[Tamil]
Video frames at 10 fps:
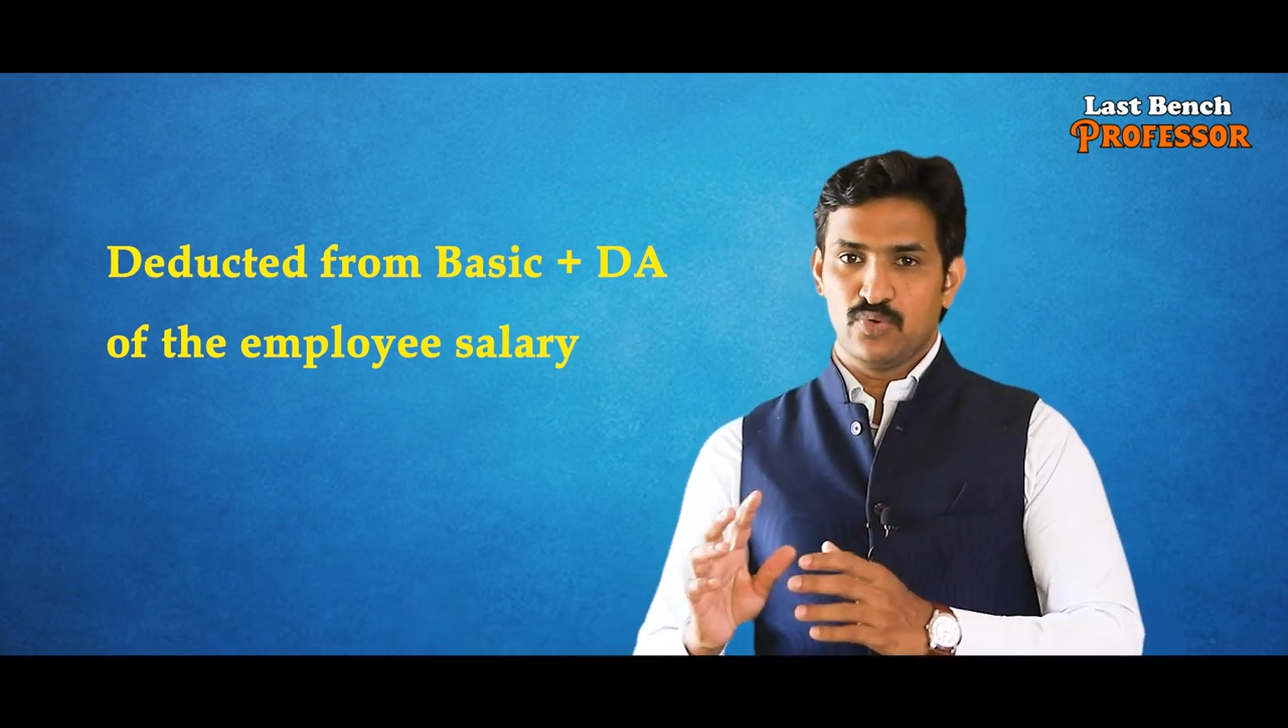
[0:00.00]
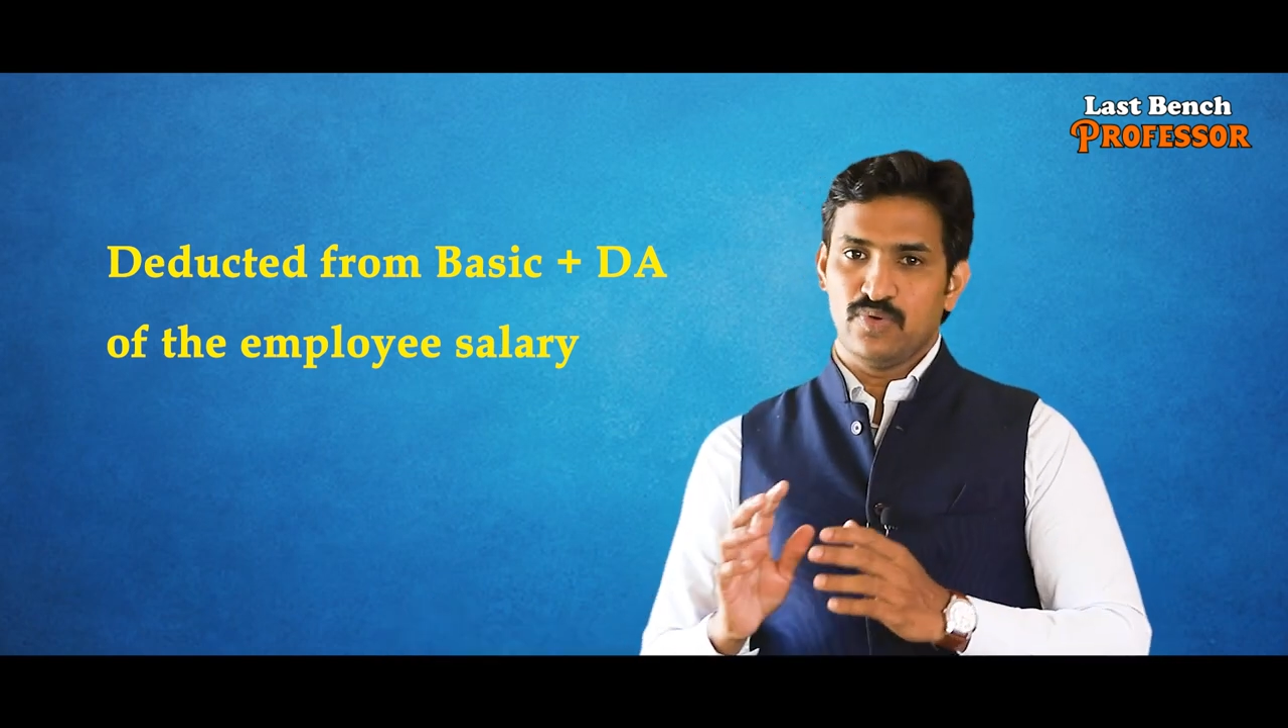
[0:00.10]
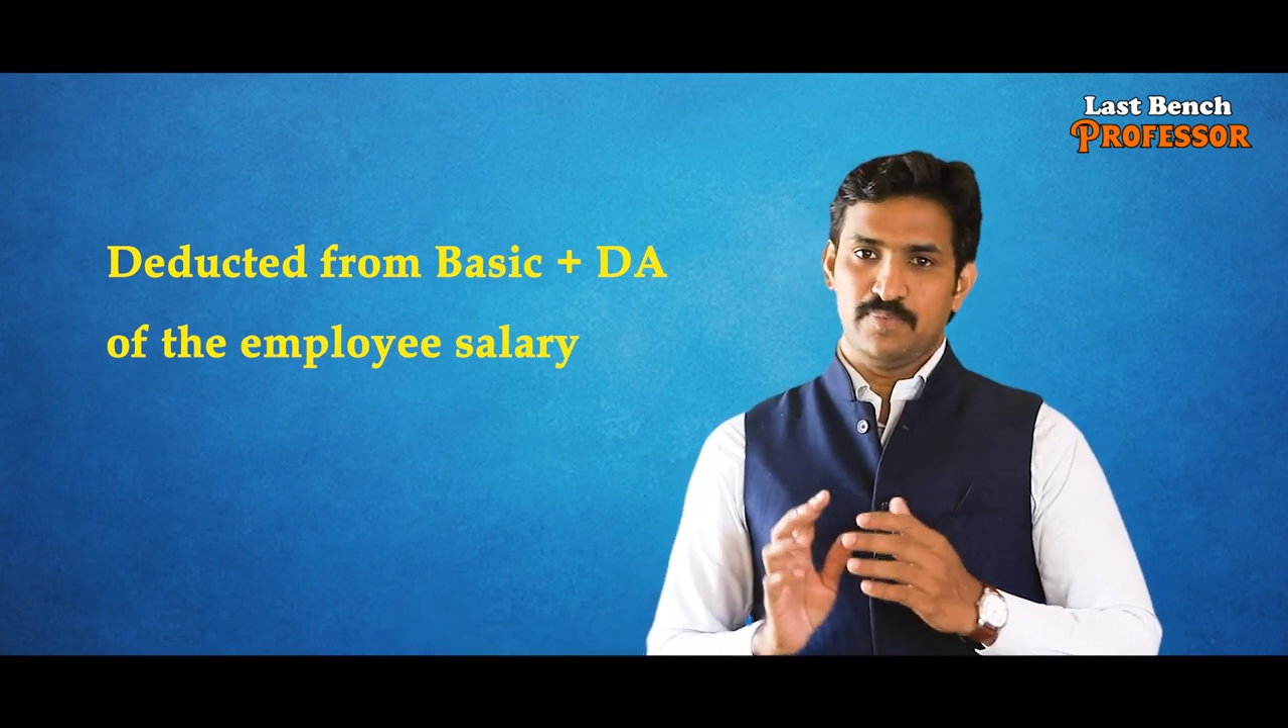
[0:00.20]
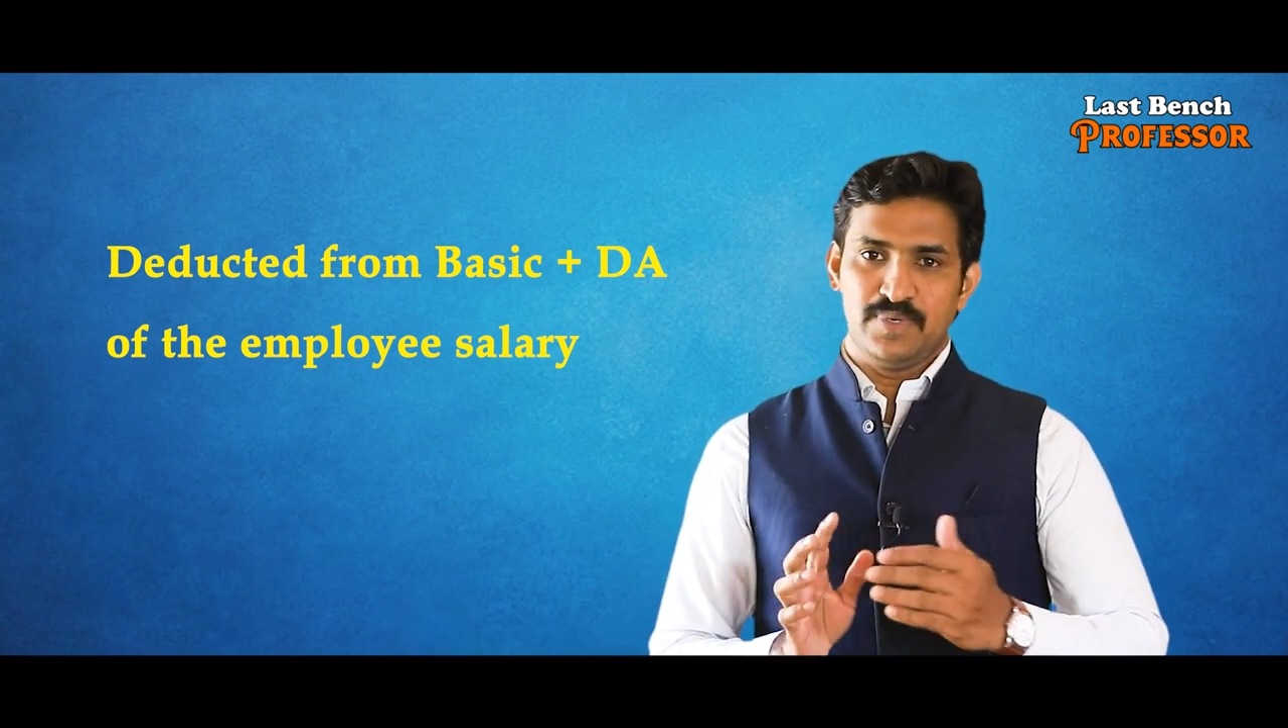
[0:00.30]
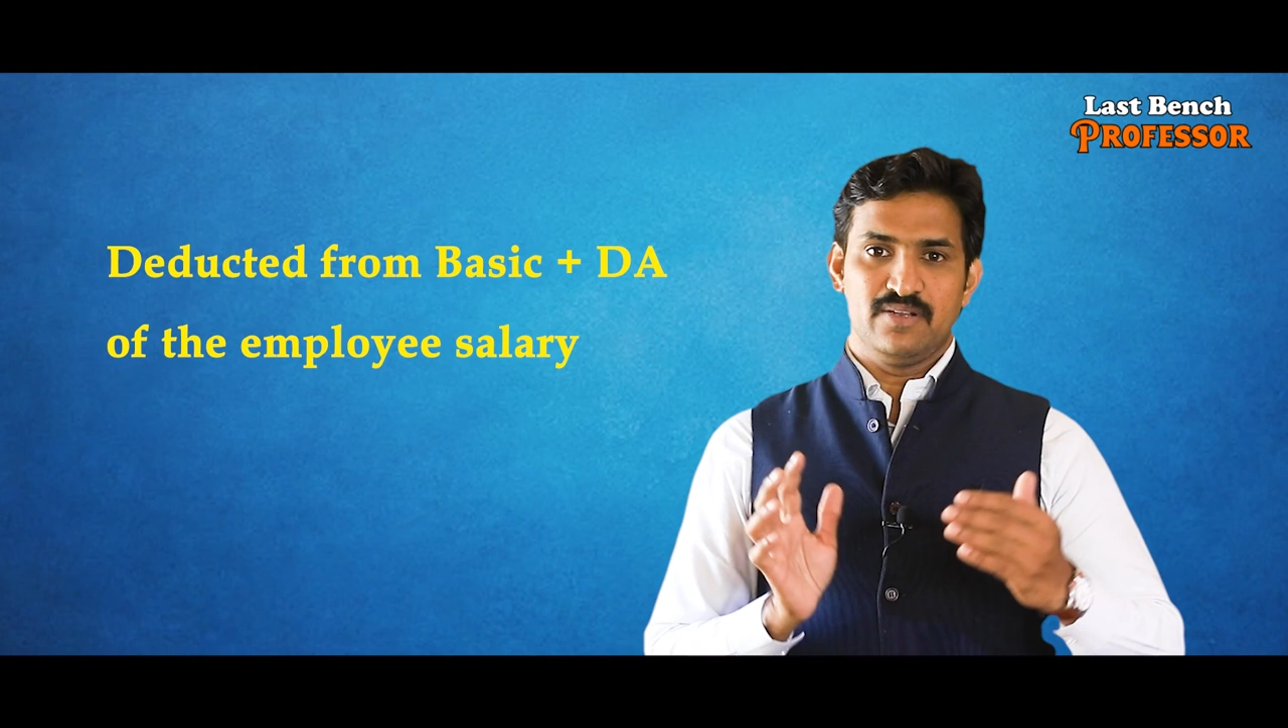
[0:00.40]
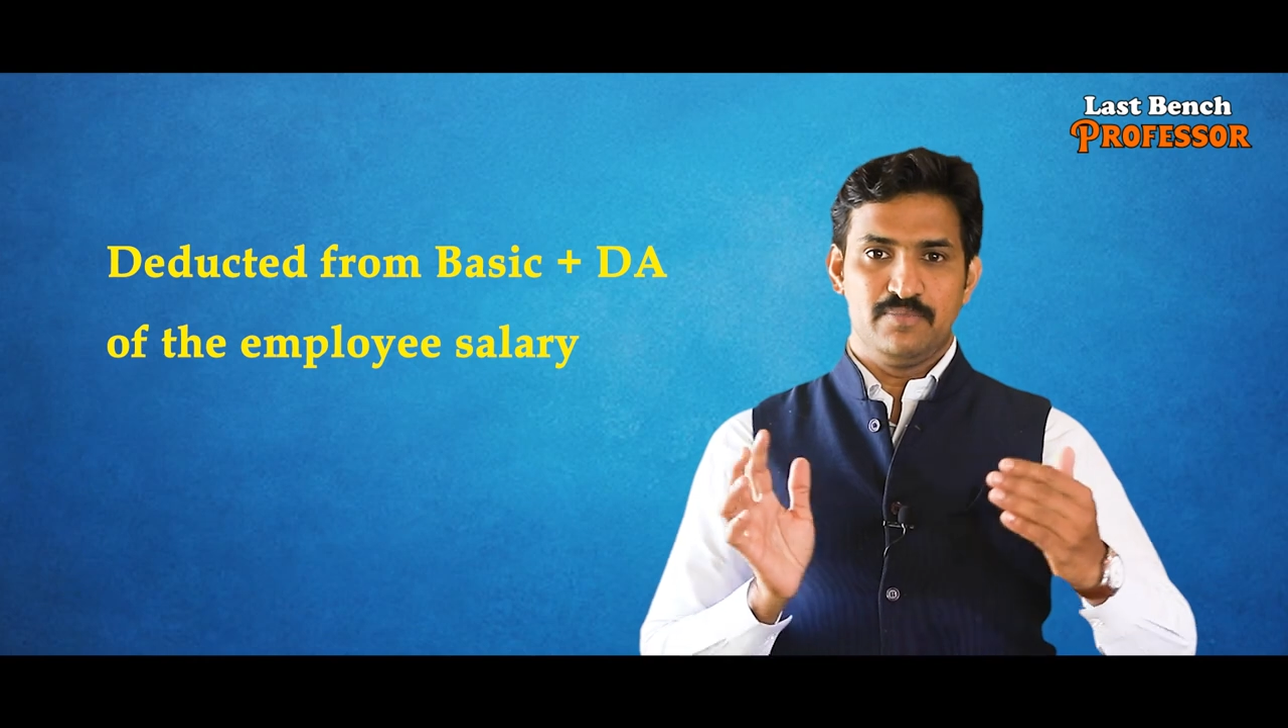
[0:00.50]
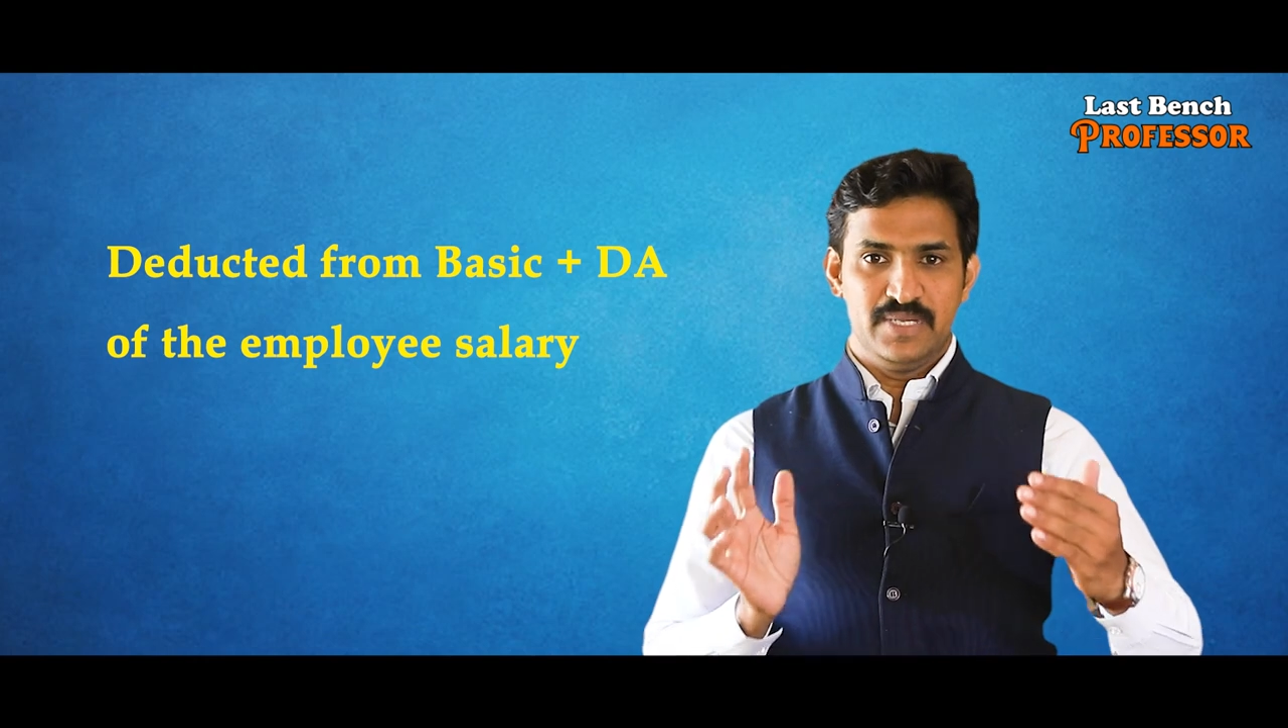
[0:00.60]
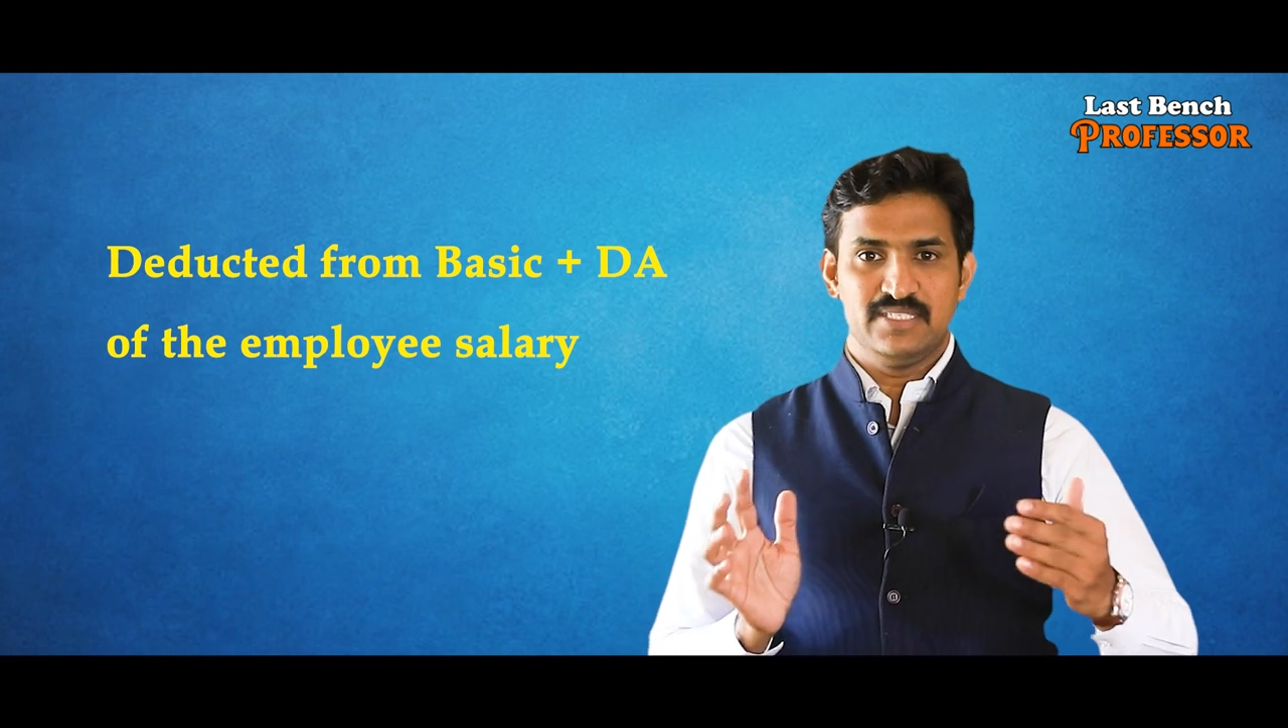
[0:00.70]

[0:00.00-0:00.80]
கொடுக்கணும் அப்படின்ற